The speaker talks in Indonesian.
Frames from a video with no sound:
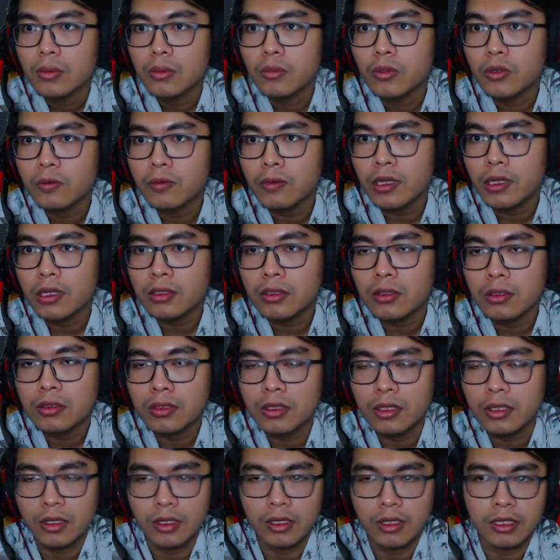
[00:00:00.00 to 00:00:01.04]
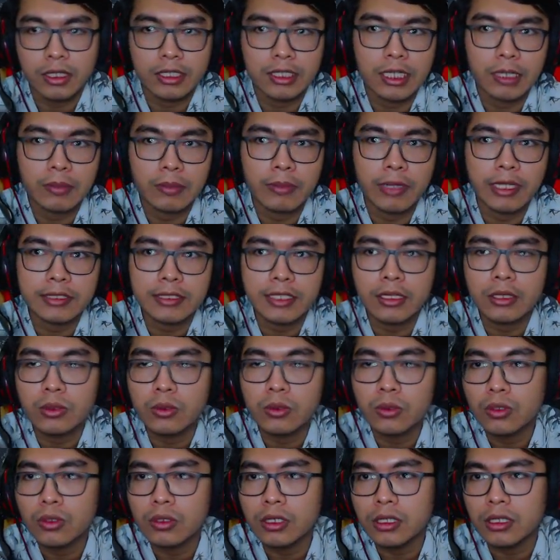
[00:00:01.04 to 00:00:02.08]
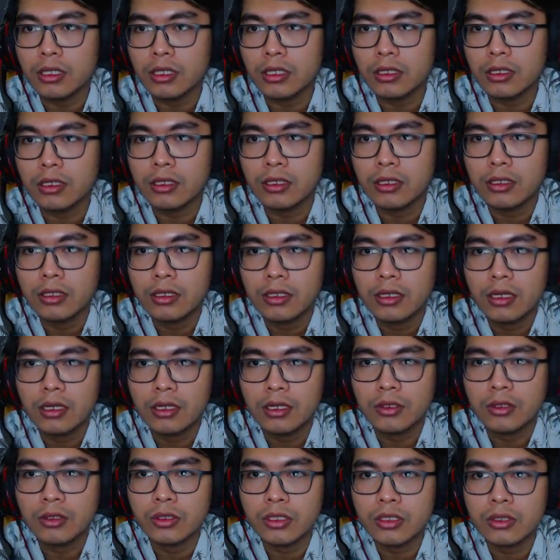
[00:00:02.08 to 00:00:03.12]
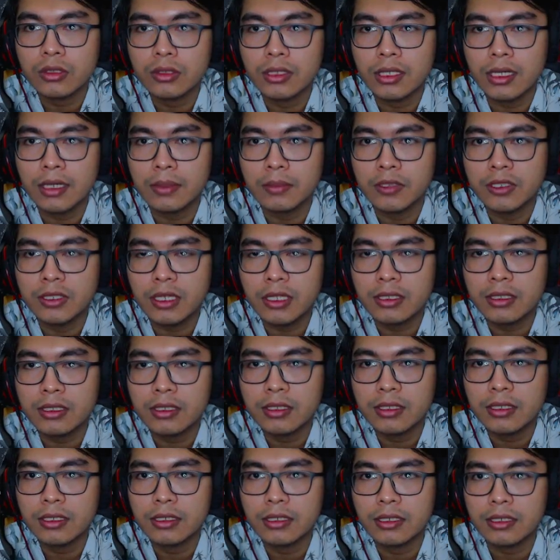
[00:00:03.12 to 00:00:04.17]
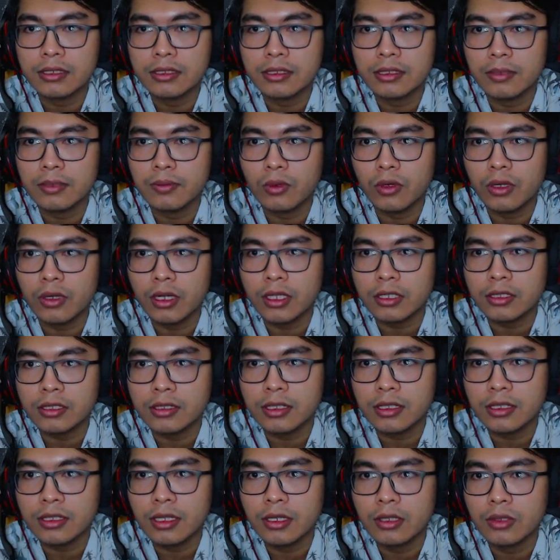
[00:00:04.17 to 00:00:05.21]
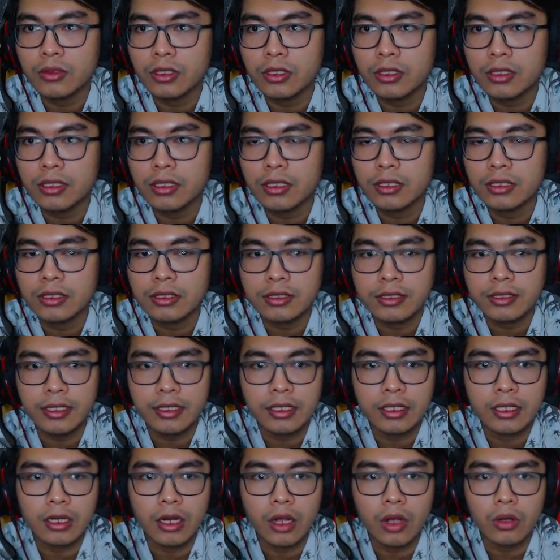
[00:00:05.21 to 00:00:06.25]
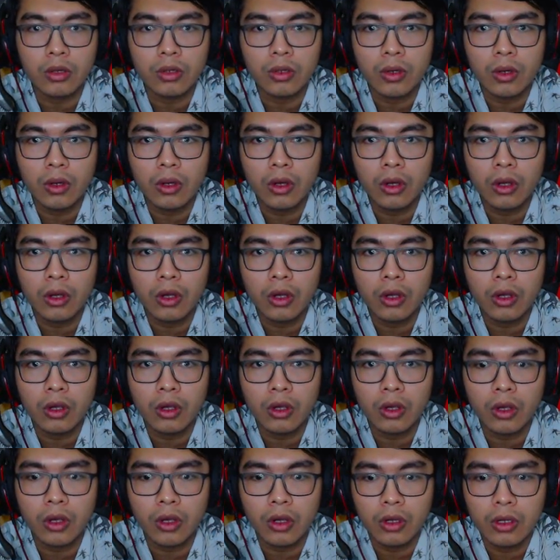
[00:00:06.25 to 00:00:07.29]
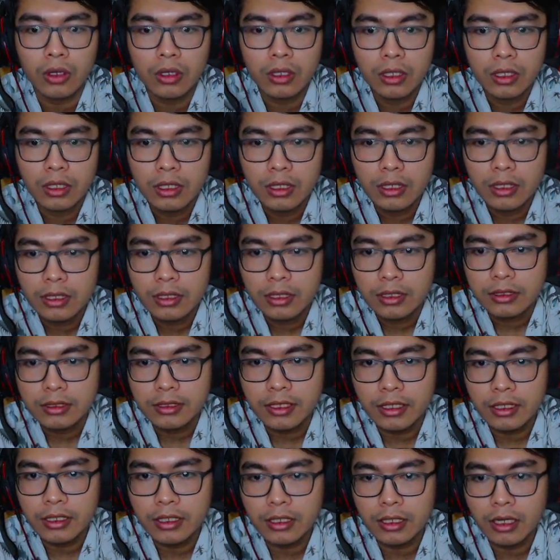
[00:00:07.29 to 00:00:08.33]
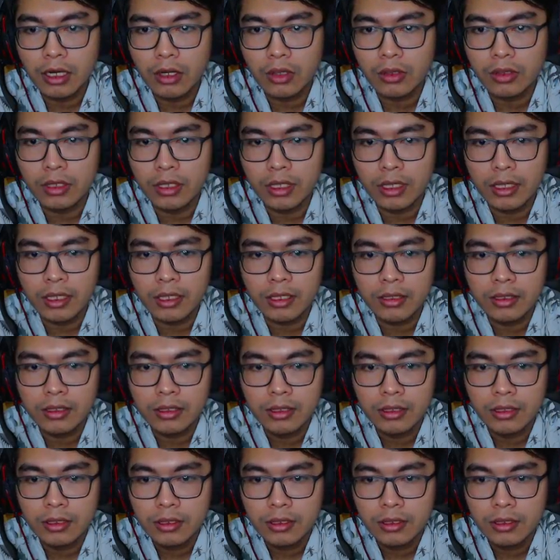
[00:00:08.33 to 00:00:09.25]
Move out on, oh, oh, kita baca ini dulu nih. All unit to the ambush in the steel forest set all unit in the stand ground. Oh, stand ground ya.